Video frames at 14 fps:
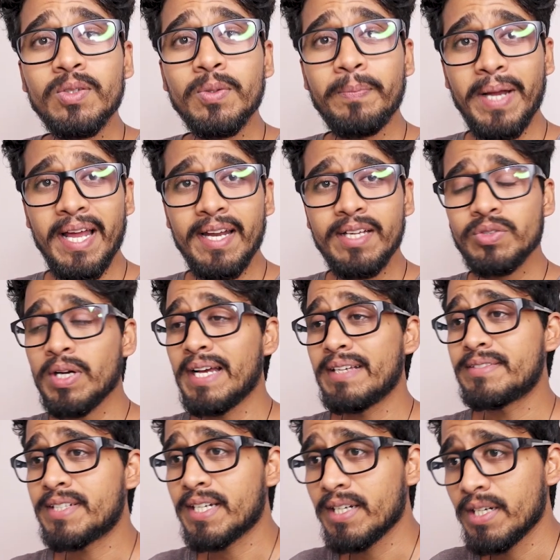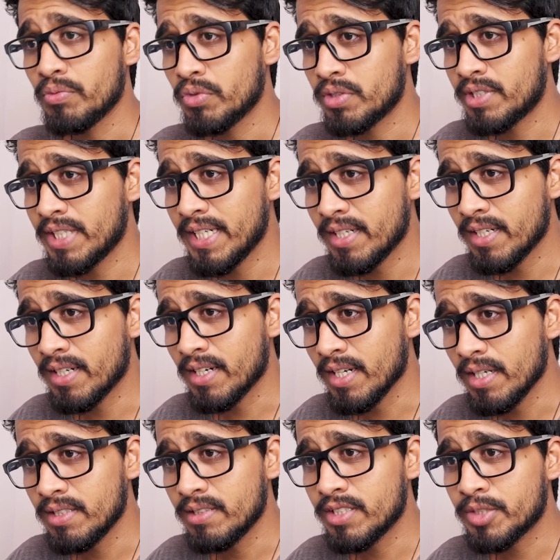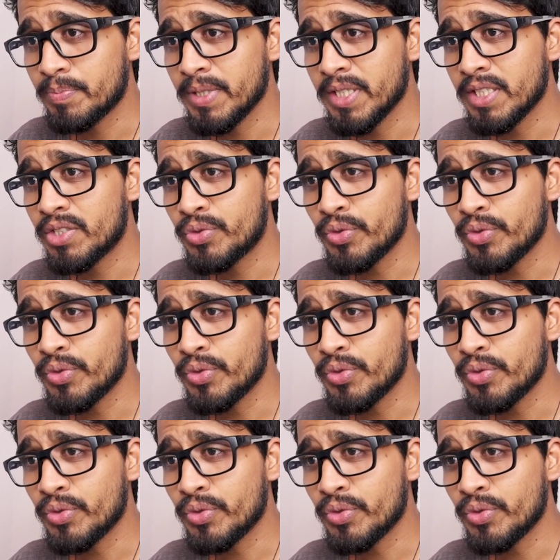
तो पहला जो हैशटैग है वो ट्रेंड कर रहा है जिसपे